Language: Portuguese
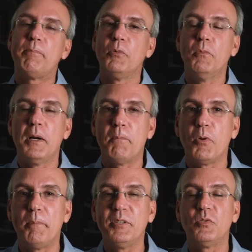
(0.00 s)
para uma,
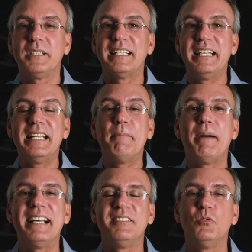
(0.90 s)
uma pessoa que está ali na
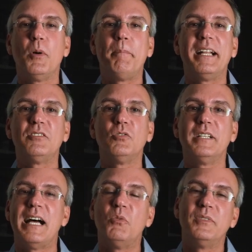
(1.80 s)
base, no
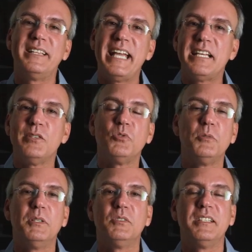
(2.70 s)
operacional, um técnico
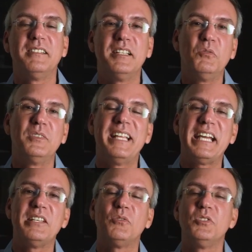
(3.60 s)
de manutenção, um
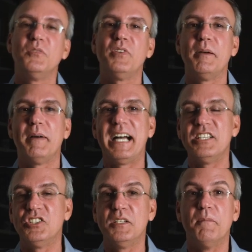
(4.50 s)
técnico de
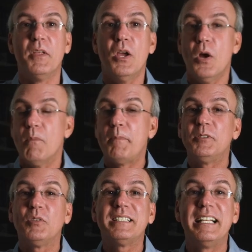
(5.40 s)
enfermagem, uma
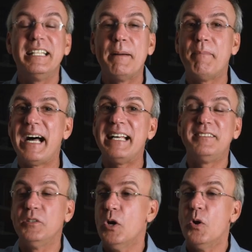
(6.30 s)
pessoa que está ali na
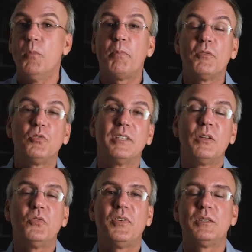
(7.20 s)
base, um
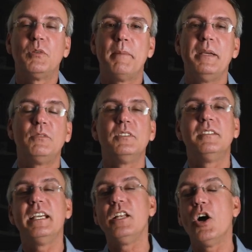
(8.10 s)
profissional do faturamento, e
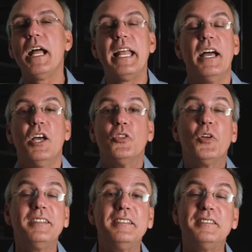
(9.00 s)
dizer a ele: olha,
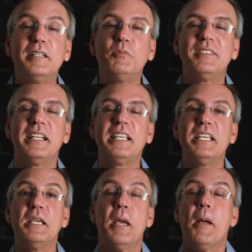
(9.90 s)
nós estamos
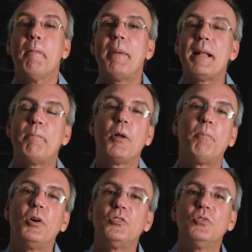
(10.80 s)
aqui para
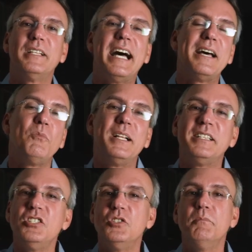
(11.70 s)
proporcionar um
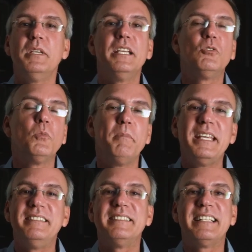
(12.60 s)
atendimento,
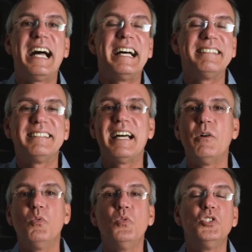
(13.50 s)
bem-estar,
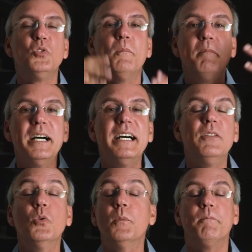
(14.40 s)
saúde
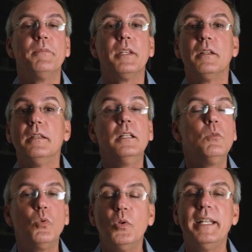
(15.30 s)
humano.
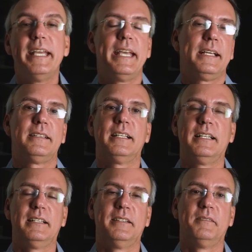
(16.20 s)
Não
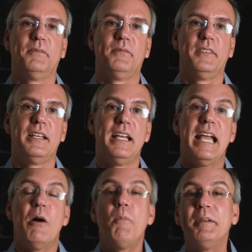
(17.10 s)
conecta.
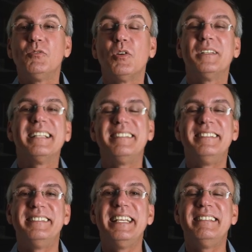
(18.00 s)
O pessoal da
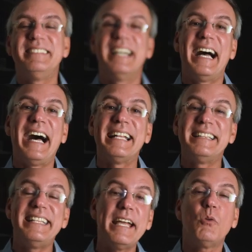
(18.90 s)
assistência
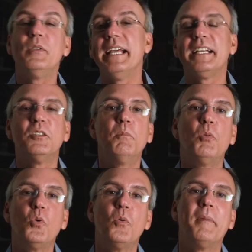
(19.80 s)
até conecta um
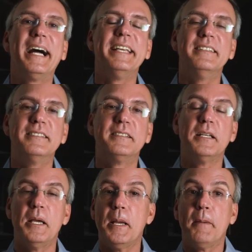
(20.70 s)
pouco mais
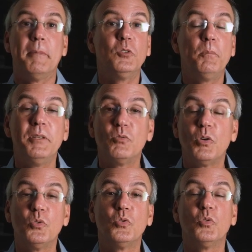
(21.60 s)
mas o
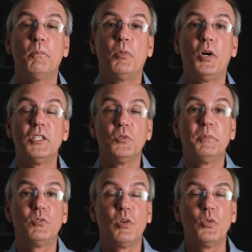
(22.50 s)
pessoal do suporte, o
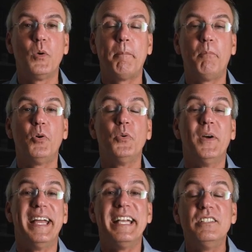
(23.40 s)
pessoal do
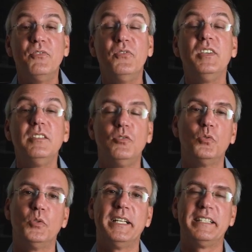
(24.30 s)
apoio é difícil
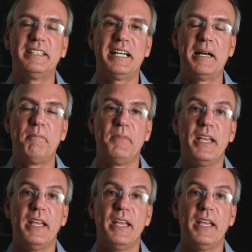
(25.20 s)
conectar.